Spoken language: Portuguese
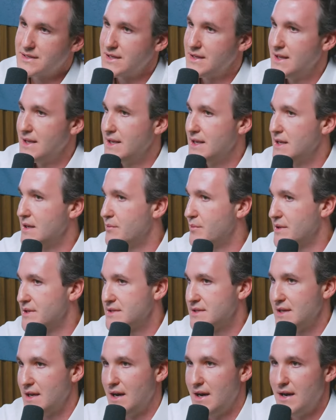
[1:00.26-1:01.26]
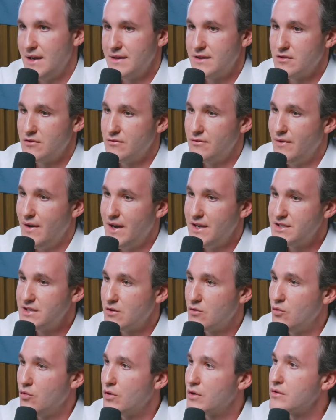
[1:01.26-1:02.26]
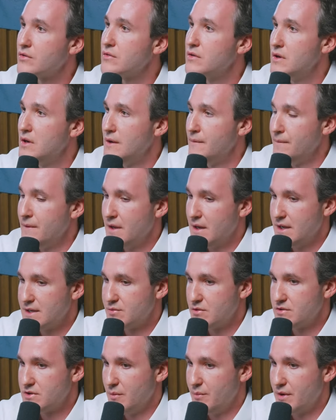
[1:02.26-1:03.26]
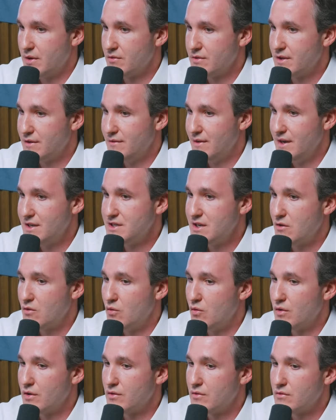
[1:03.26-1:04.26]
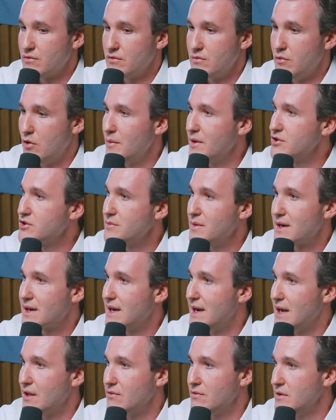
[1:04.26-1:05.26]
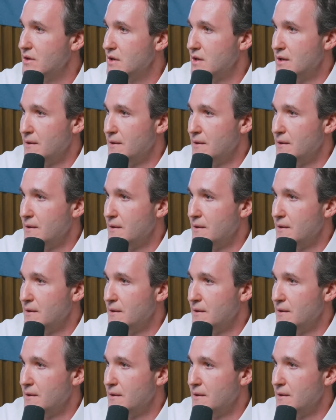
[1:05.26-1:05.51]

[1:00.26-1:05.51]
CDI, PCA, então vai de acordo, respondendo a sua pergunta, vai de acordo com o momento de mercado.